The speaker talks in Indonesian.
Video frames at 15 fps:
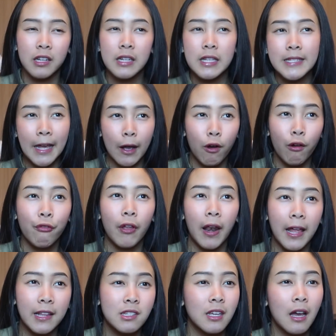di Niseko
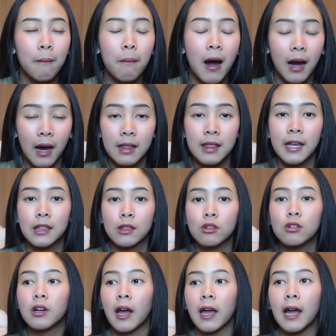Village-nya banget itu
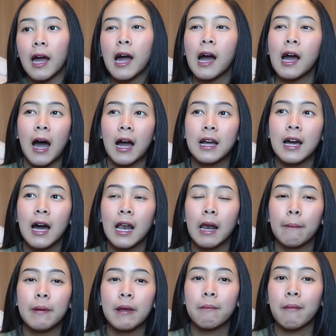kayak yang agak
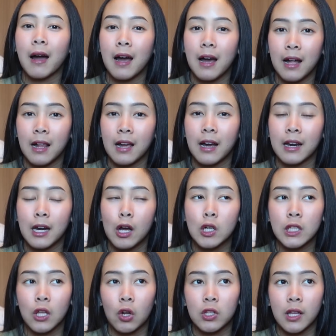lebih mahal karena
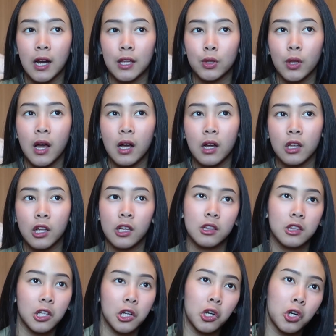hotel-hotel itu yang
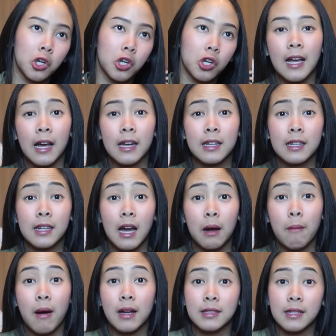Hilton dan
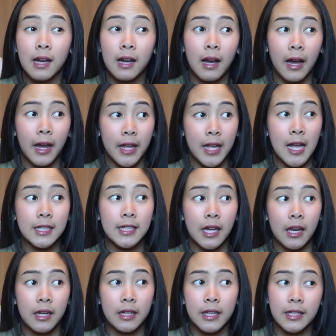gak banyak kayak
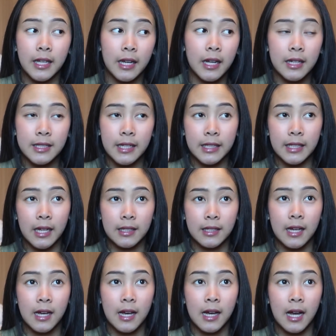jajanan-jajanan di
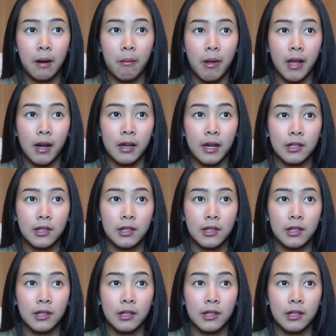sekitarnya, gak banyak